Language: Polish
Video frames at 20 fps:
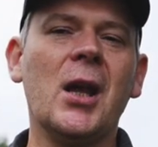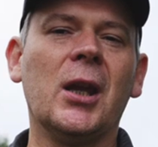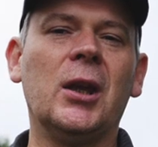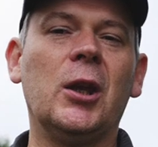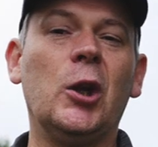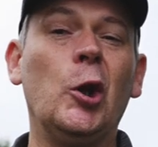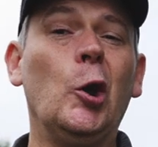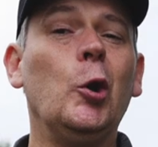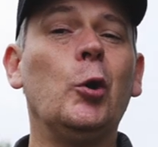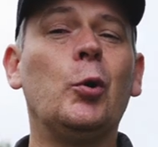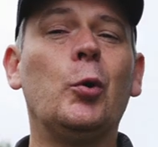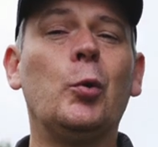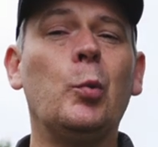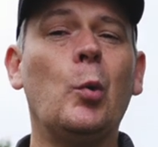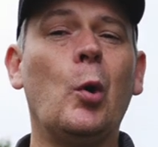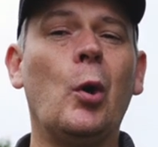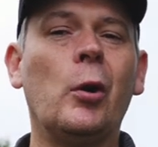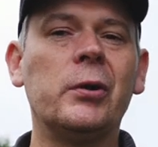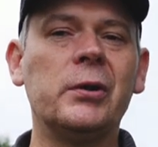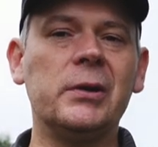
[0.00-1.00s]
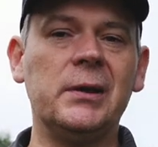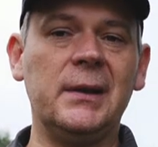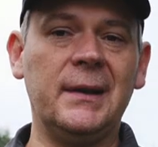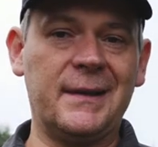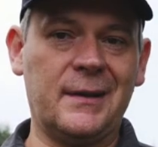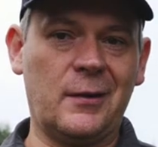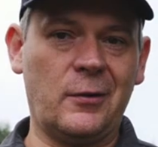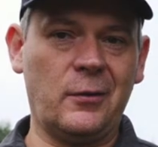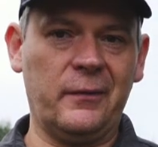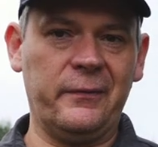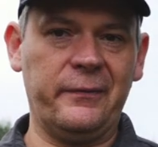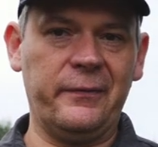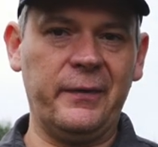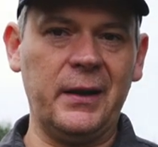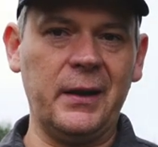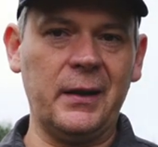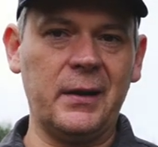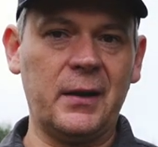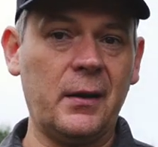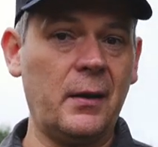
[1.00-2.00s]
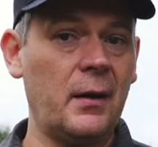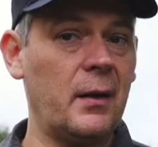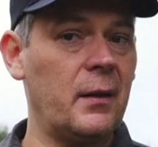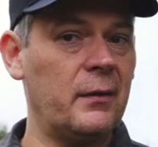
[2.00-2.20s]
kilku ogniskowych